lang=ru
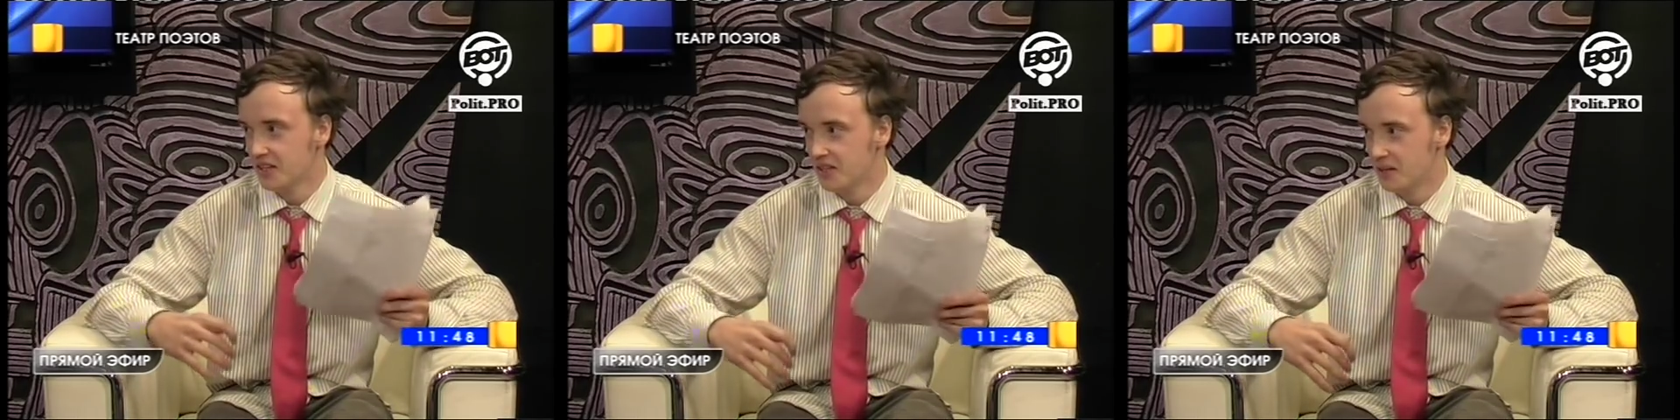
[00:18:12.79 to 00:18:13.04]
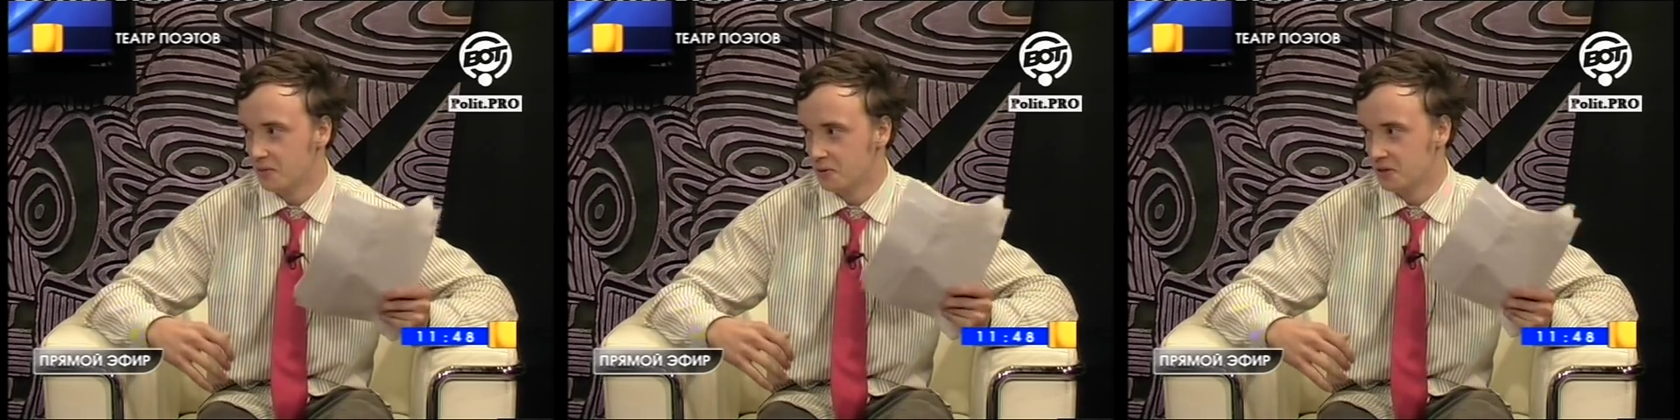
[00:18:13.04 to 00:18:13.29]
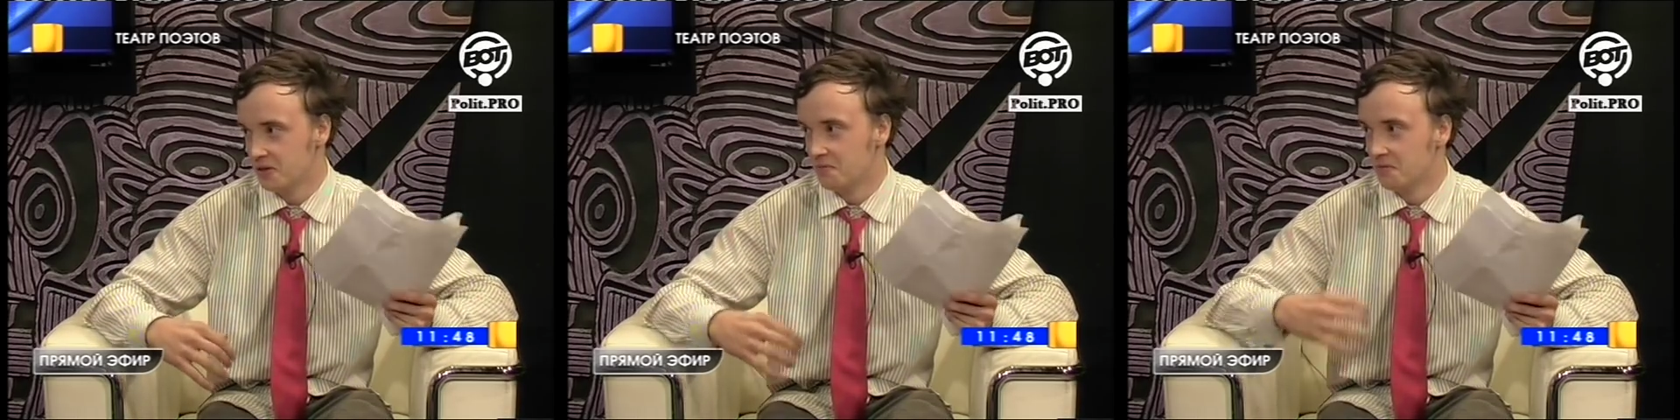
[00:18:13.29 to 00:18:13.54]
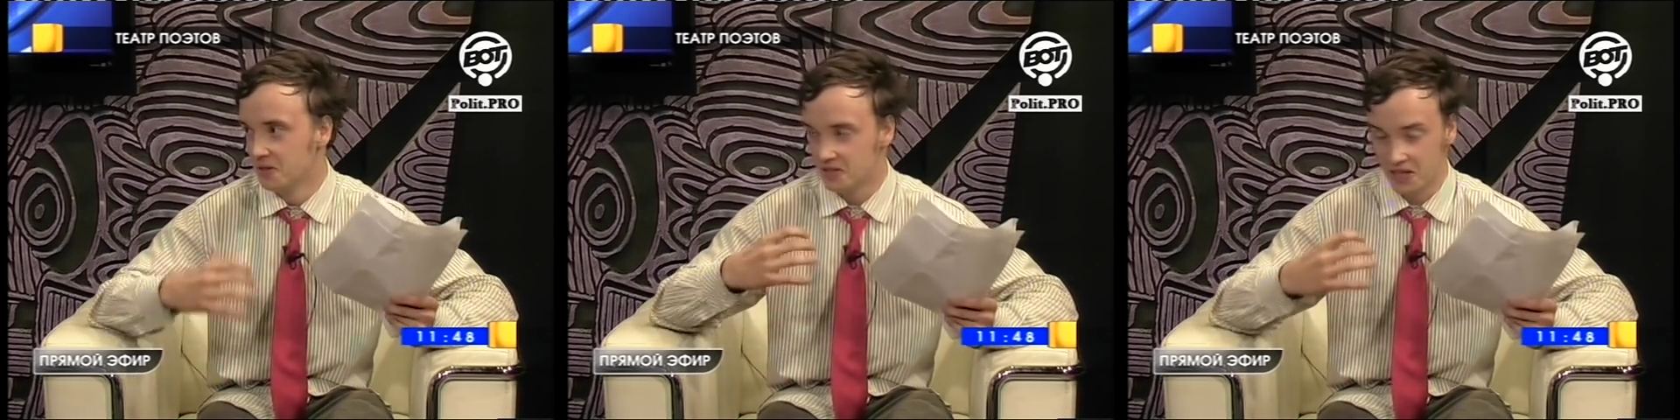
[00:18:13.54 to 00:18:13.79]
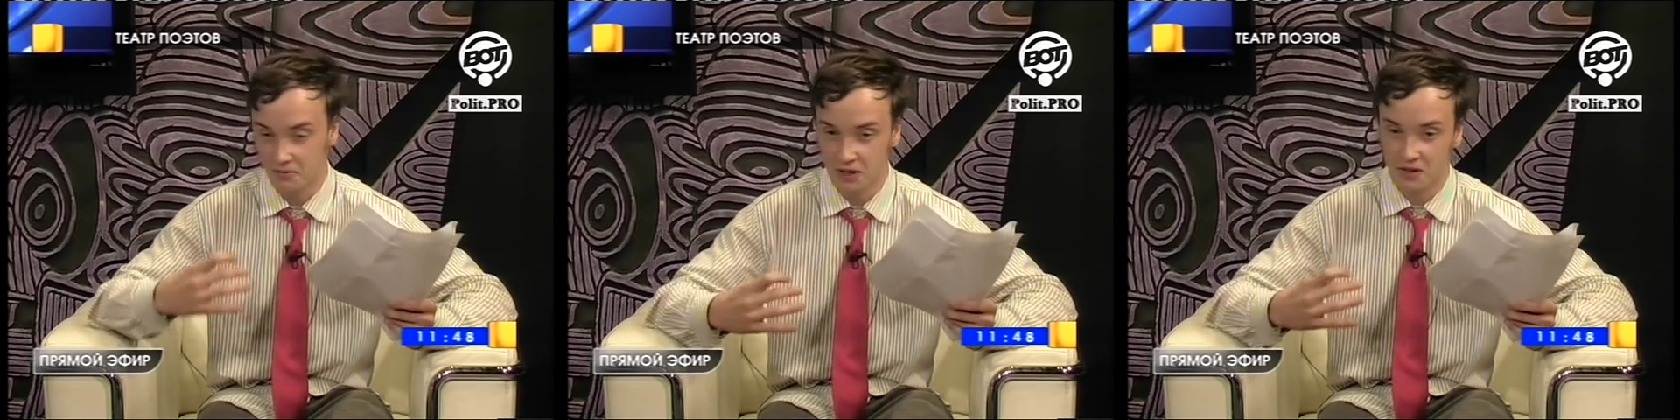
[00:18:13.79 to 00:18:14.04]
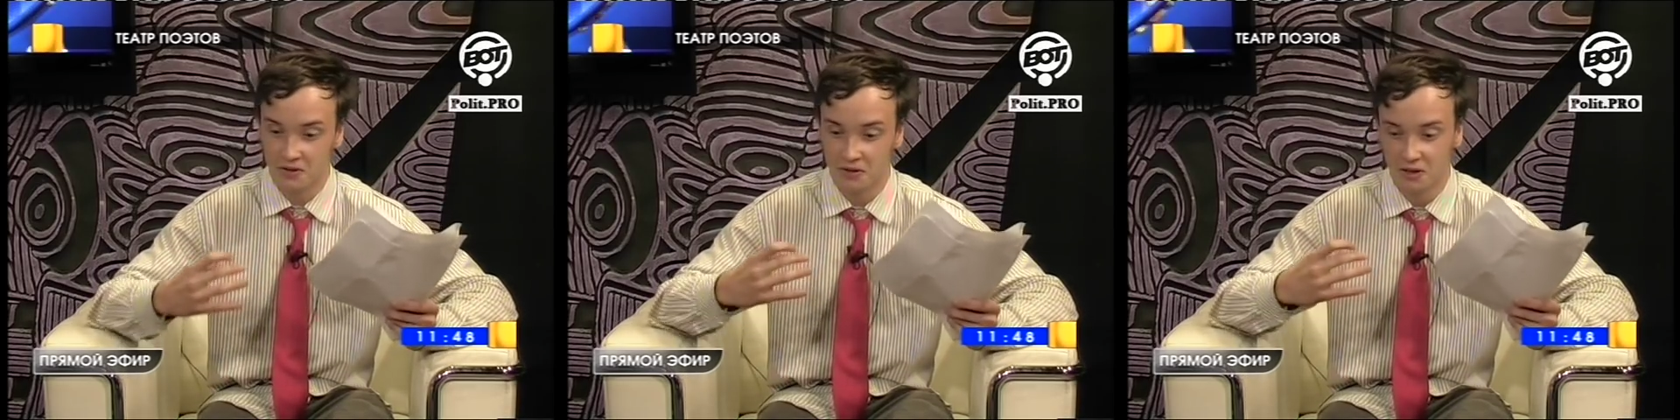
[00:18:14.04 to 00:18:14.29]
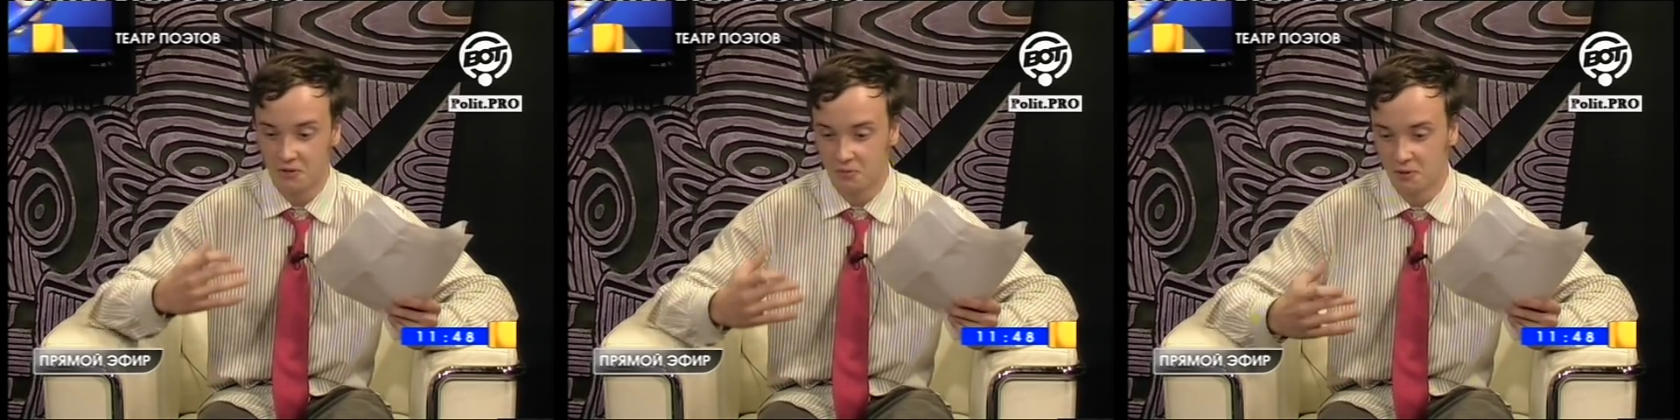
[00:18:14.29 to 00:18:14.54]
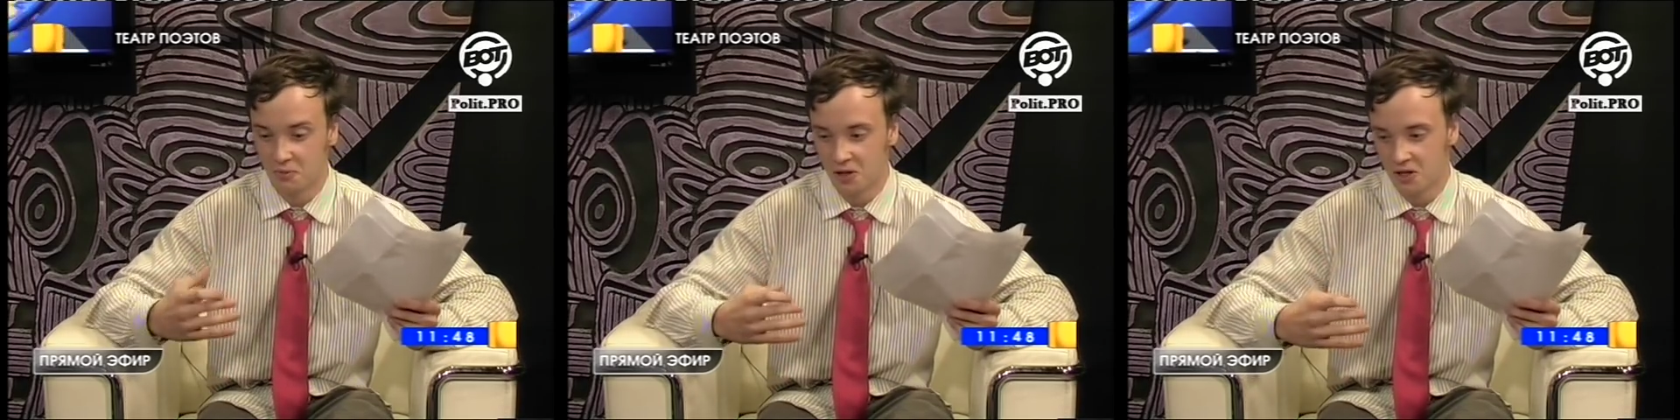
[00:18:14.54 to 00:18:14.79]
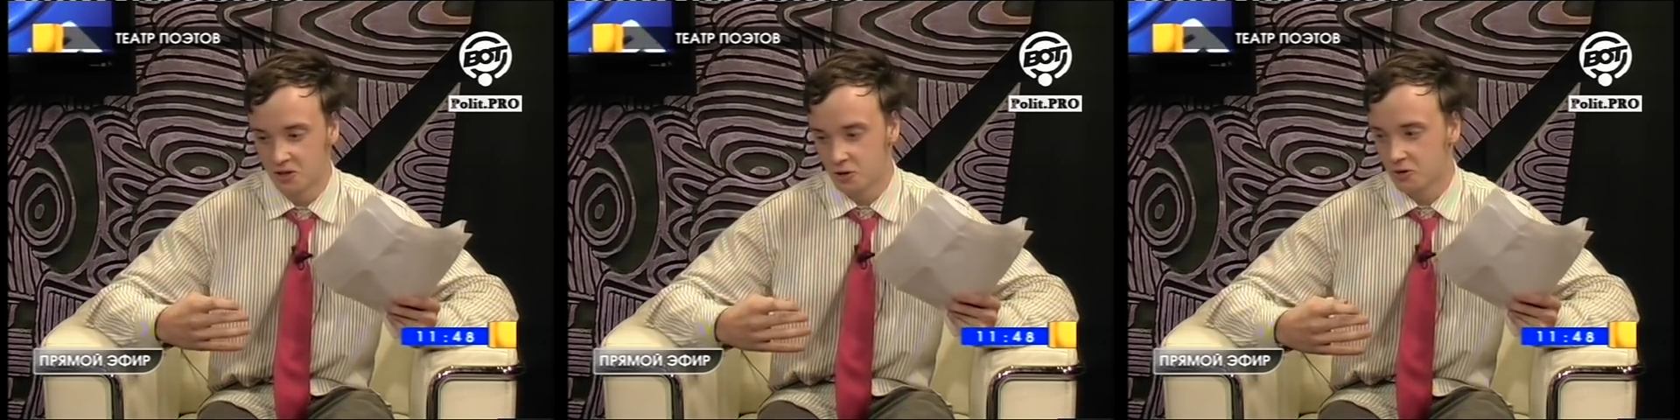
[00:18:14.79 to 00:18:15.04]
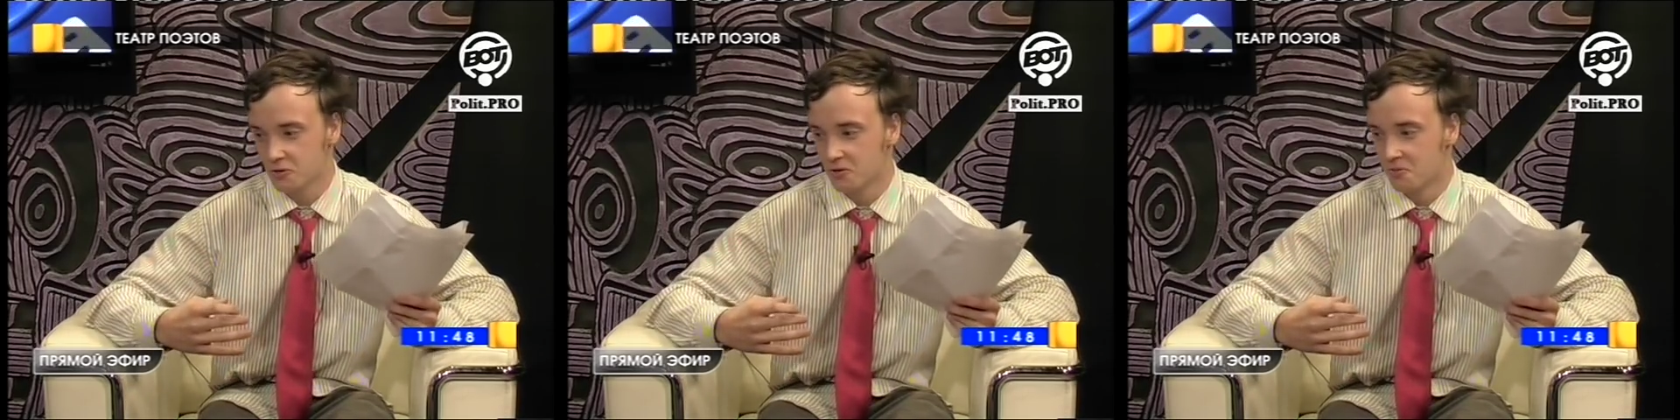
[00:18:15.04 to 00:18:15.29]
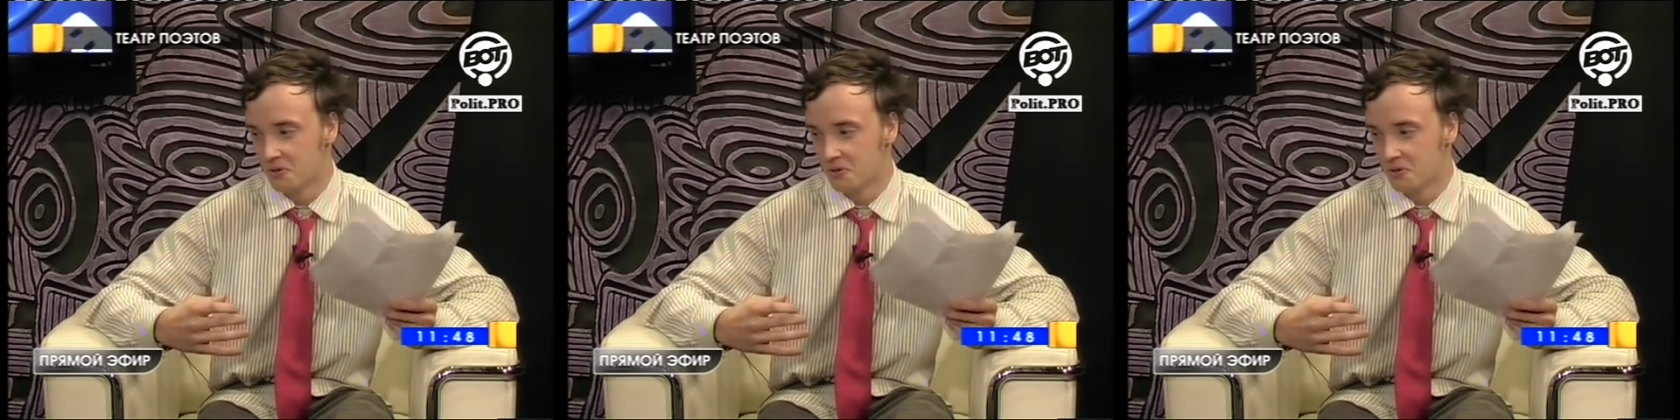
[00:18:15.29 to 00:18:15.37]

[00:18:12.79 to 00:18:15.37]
Допустим, сам я люблю более жесткую